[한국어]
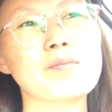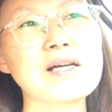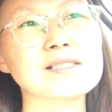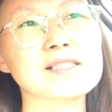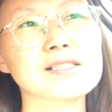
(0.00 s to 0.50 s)

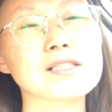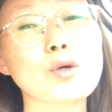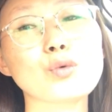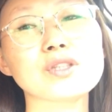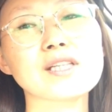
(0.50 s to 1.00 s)
마치
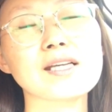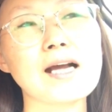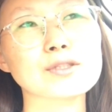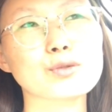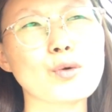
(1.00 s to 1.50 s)
오늘의
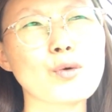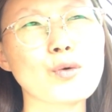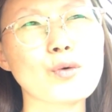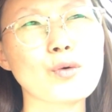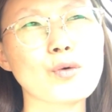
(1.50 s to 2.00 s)

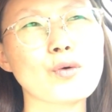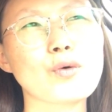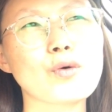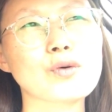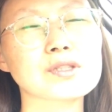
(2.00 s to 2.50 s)

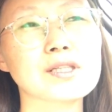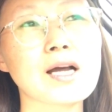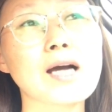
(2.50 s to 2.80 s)
약속을